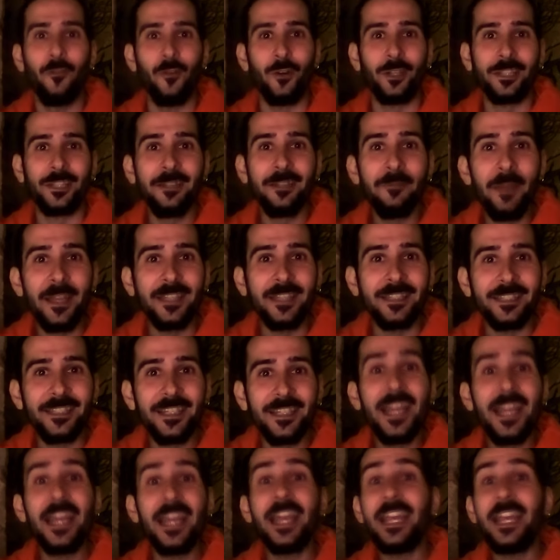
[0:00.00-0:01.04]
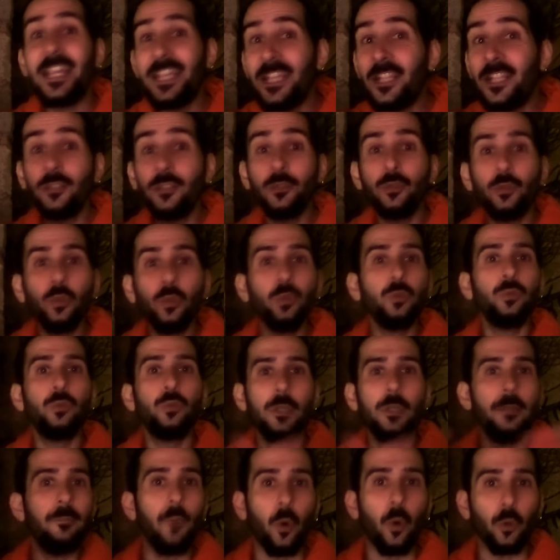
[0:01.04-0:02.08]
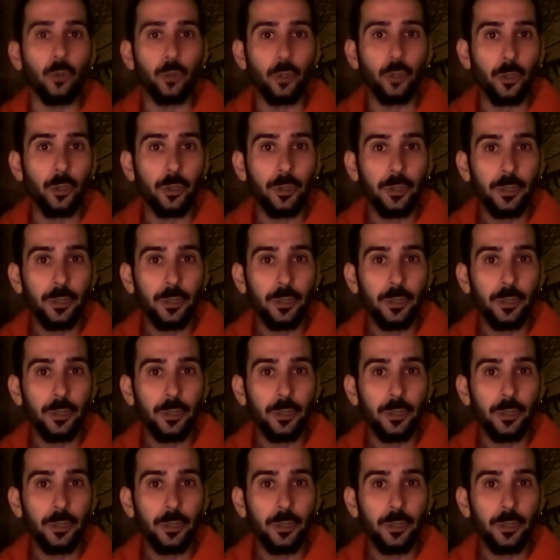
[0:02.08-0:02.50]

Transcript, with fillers: fortemente, in tutto il mondo.